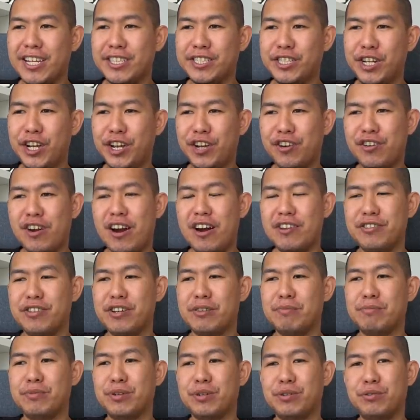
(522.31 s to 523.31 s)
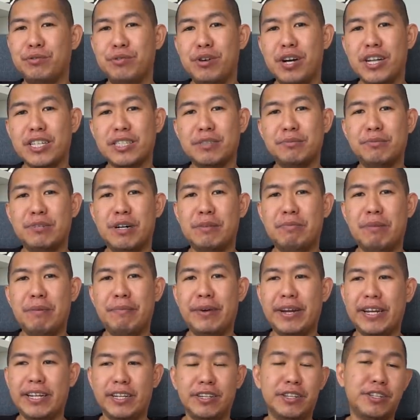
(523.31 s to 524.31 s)
Jay Crowder menurut gue semua
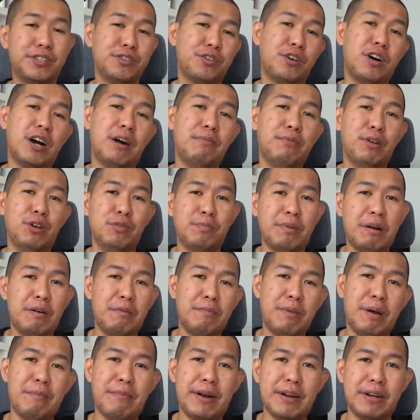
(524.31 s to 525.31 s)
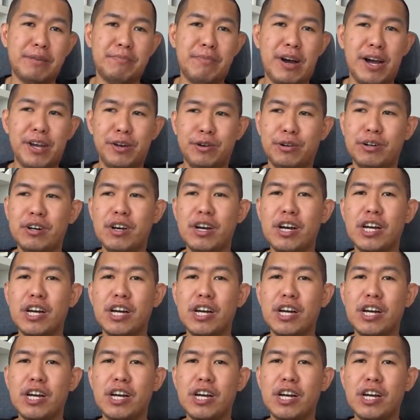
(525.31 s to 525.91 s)
pemain ini dia juga nggak boleh lupa sama Bam Adebayo.